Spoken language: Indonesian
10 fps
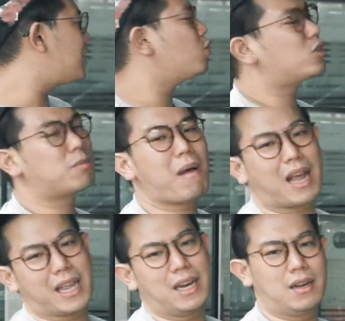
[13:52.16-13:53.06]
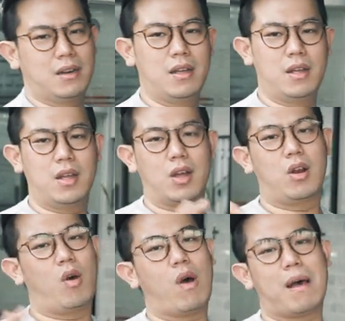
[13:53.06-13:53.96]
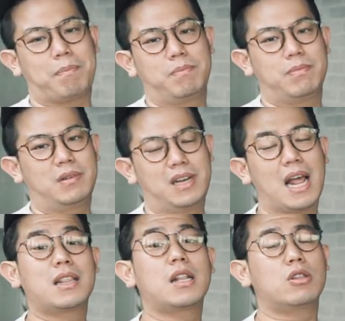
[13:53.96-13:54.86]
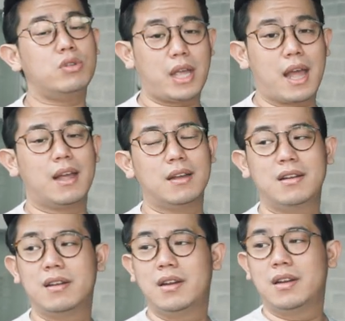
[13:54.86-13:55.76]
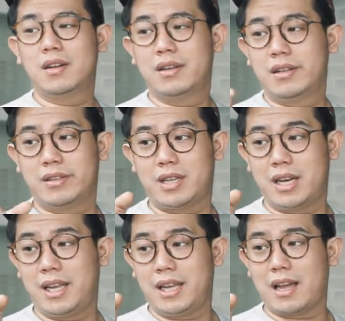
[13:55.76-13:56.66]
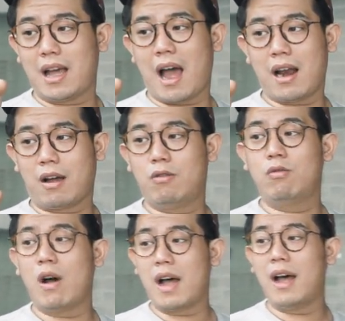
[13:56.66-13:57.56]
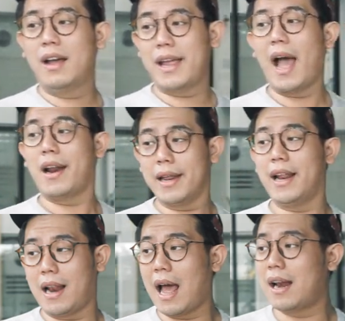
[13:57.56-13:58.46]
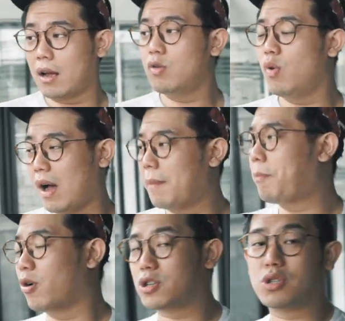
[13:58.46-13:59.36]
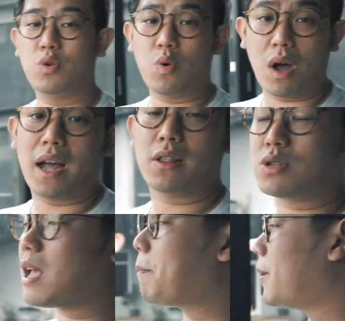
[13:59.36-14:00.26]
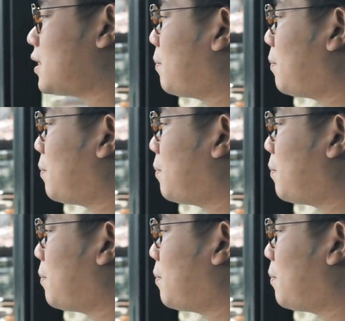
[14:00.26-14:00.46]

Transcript: tuh semakin glow up dan tentunya jadi anak gua yang real anak gua pors gua itu sampai